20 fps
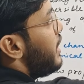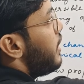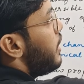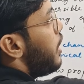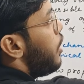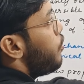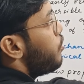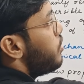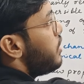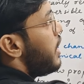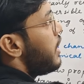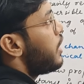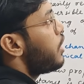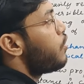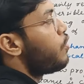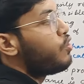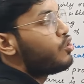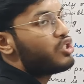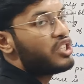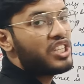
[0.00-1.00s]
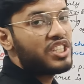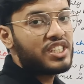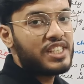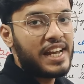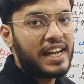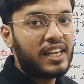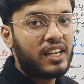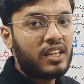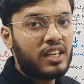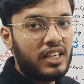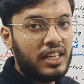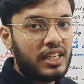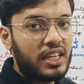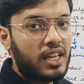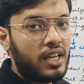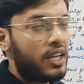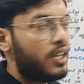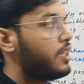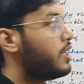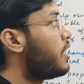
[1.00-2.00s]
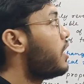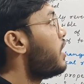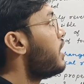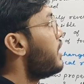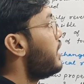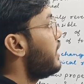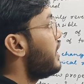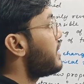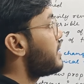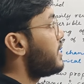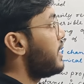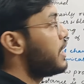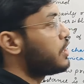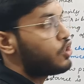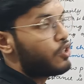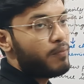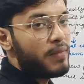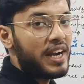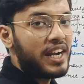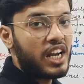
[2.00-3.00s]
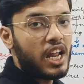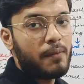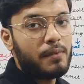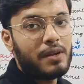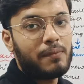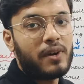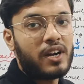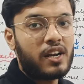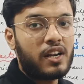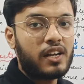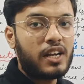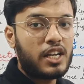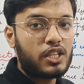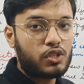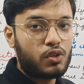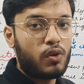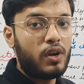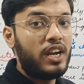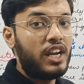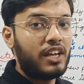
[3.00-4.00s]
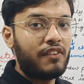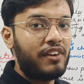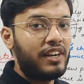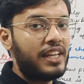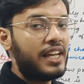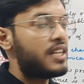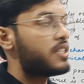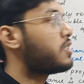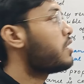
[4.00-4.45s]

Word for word: में देखना होता है कि कौन सी स्टेट लिखी गई है ठीक है स्टेट्स ऑफ मैटर आपने पढ़ रखा है सॉलिड लिक्विड